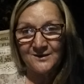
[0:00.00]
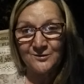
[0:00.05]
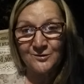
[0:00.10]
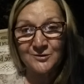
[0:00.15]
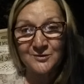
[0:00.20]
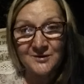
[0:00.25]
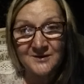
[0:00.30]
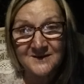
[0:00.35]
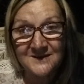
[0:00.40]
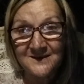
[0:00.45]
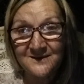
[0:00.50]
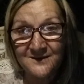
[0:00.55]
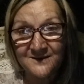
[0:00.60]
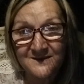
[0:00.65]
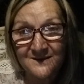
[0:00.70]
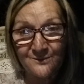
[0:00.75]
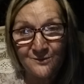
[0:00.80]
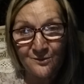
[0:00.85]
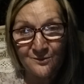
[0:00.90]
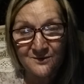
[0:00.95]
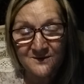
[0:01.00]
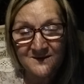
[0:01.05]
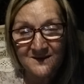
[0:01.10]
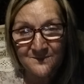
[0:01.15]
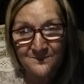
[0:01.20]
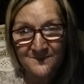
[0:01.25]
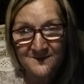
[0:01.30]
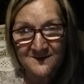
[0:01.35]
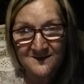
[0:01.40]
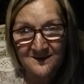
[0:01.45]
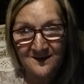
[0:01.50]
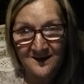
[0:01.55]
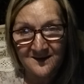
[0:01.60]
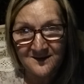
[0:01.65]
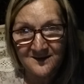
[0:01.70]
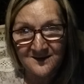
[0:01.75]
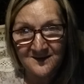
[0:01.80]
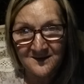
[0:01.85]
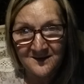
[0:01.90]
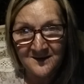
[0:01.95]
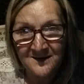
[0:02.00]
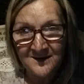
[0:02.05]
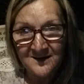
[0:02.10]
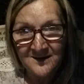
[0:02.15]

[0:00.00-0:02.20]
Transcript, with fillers: Нужно сильно самому знать Писание.